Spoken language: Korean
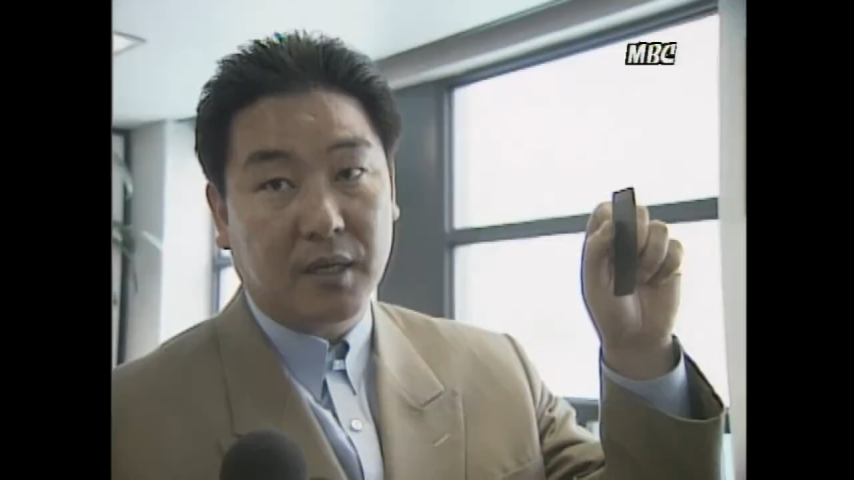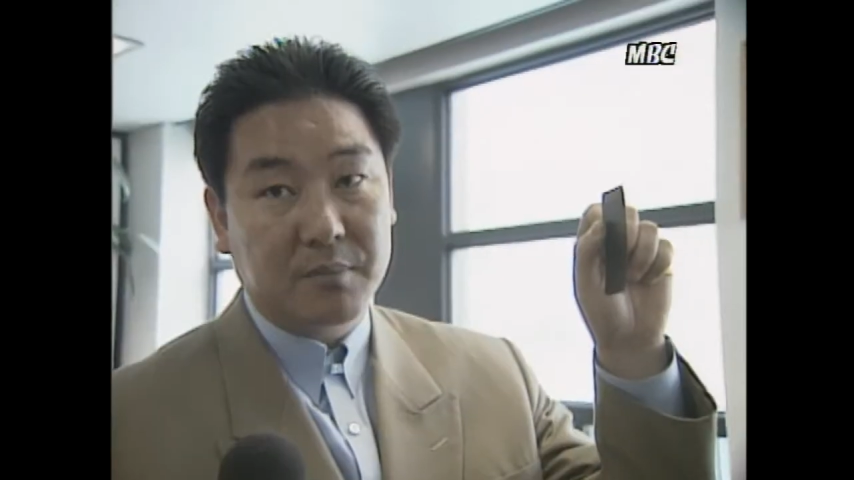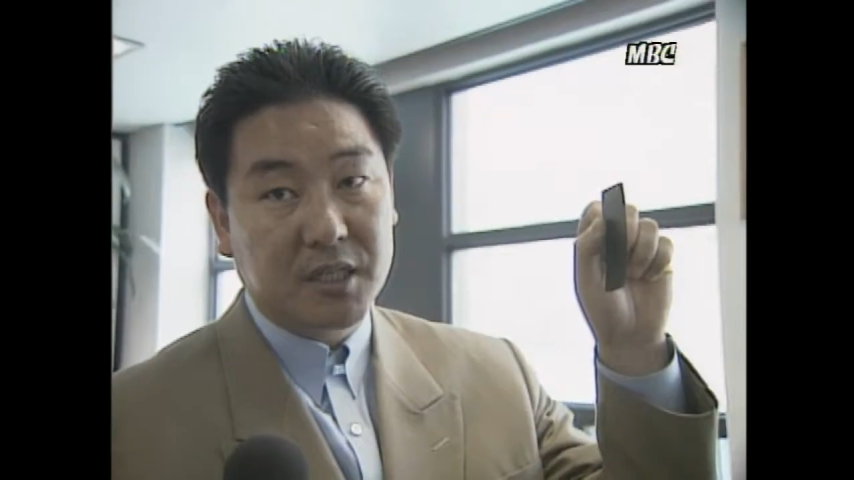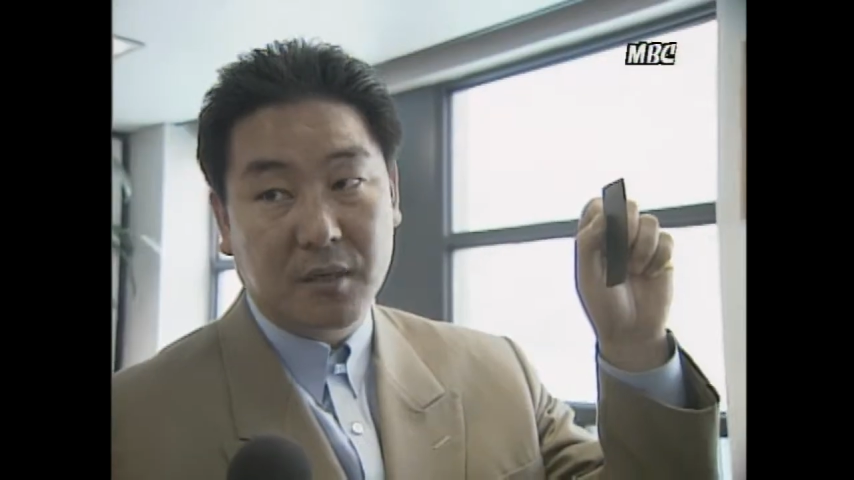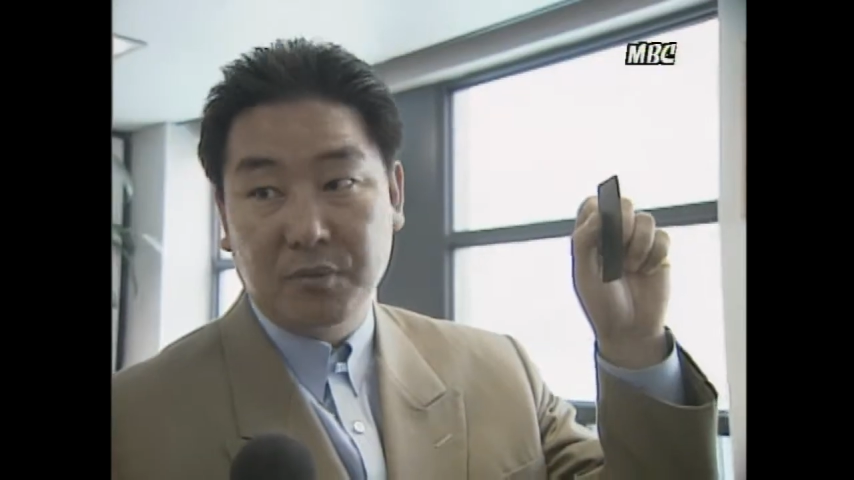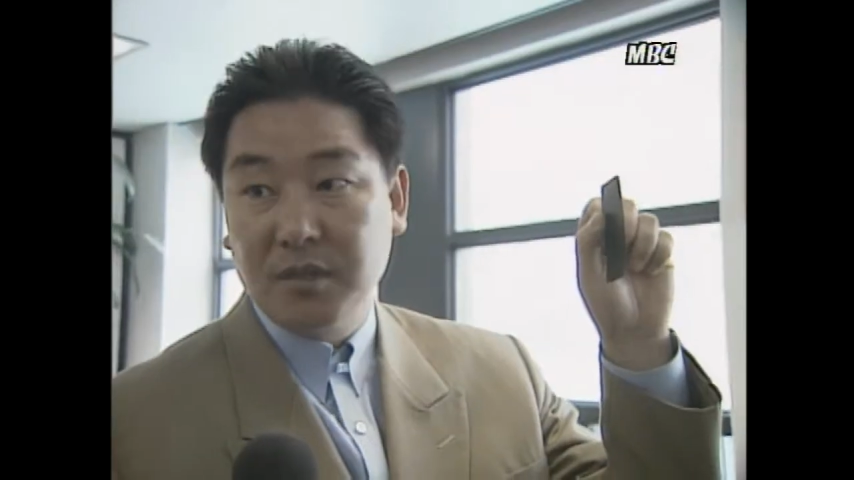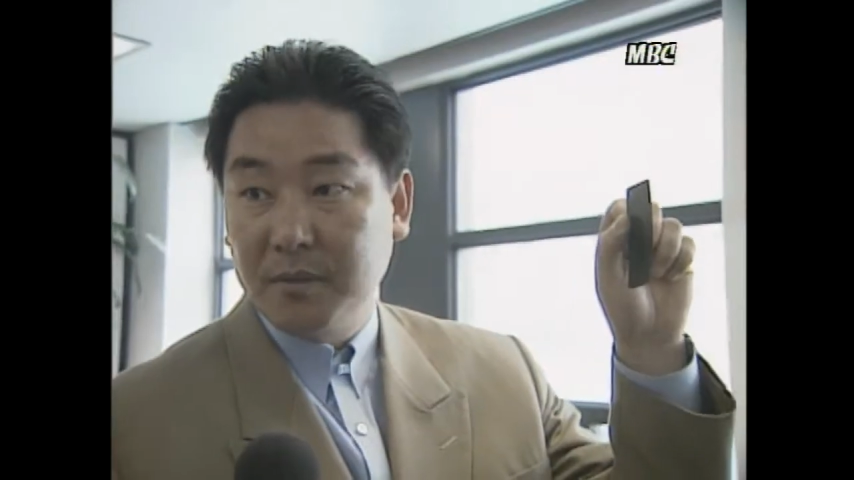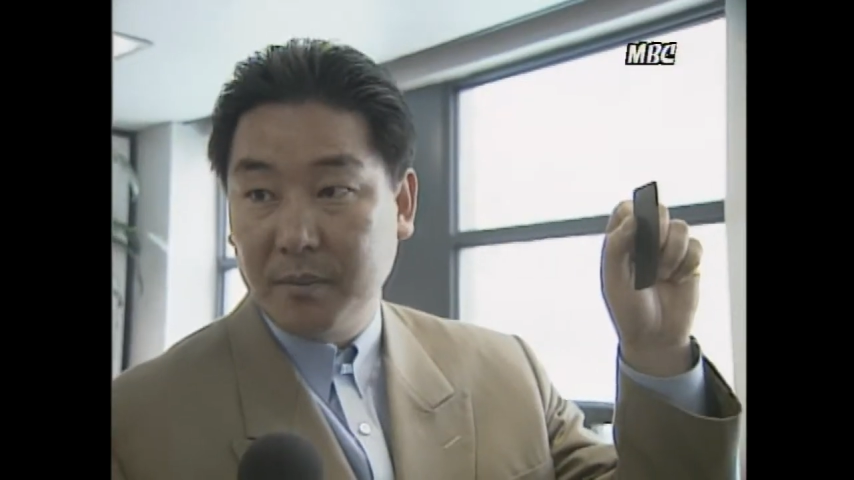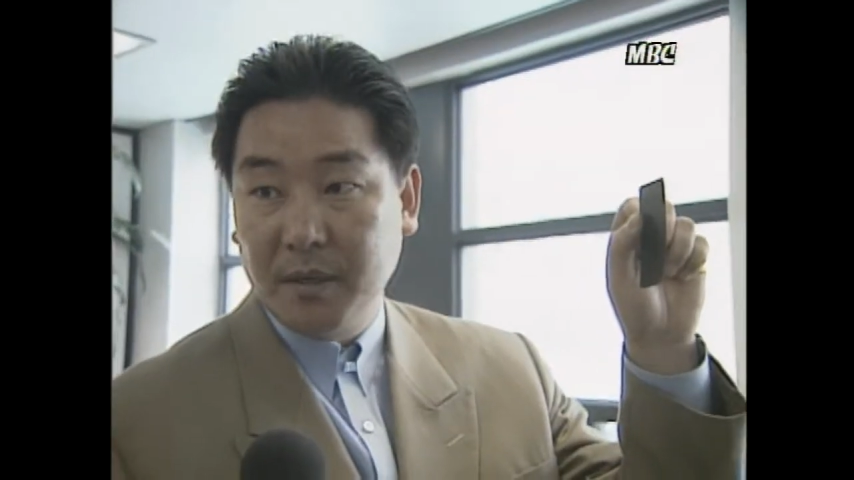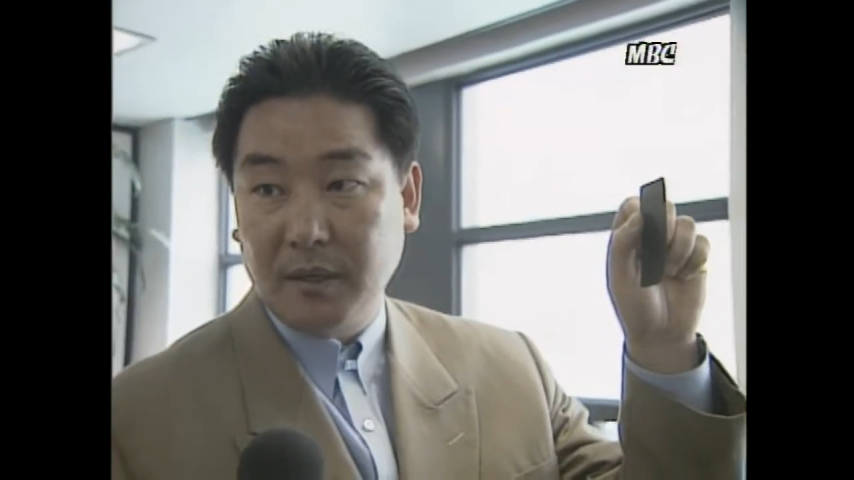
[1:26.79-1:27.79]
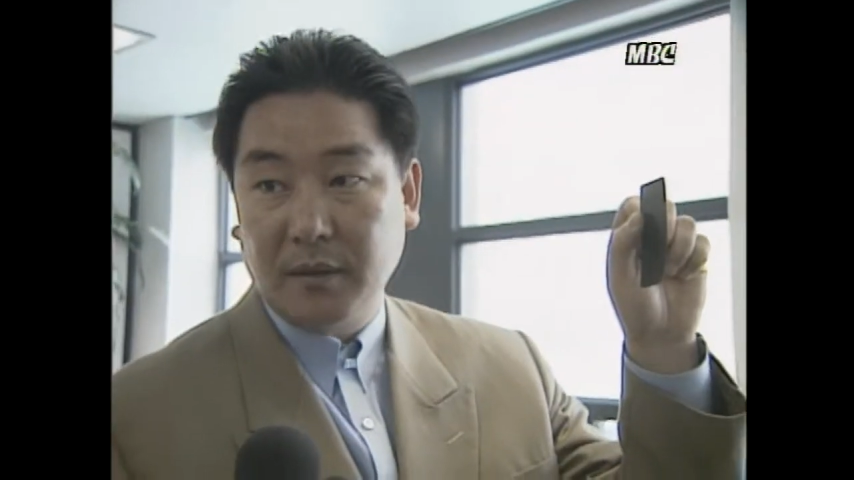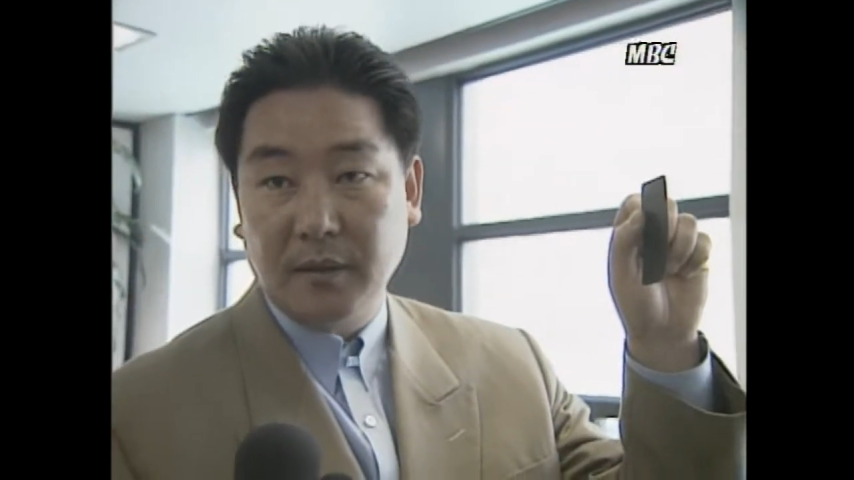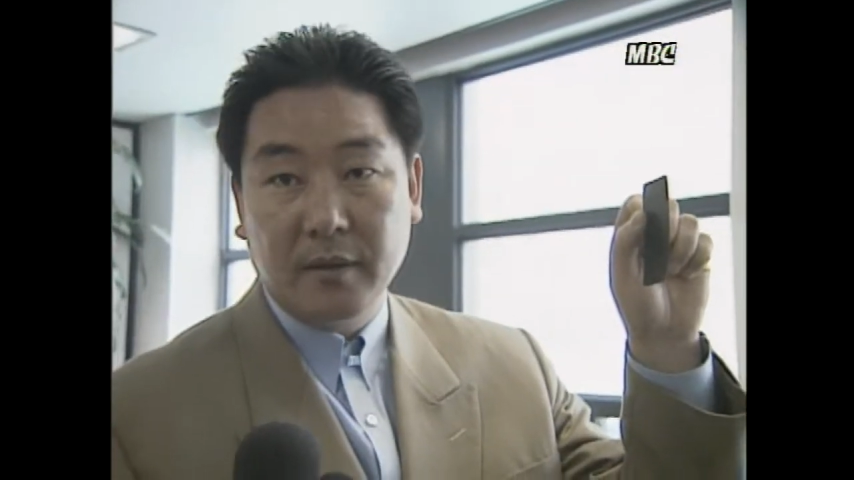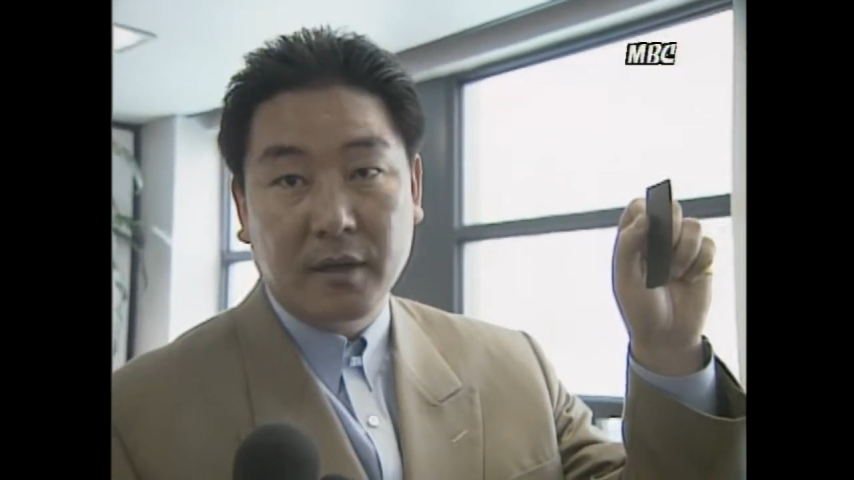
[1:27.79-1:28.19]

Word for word: 감지기에 붙여버리면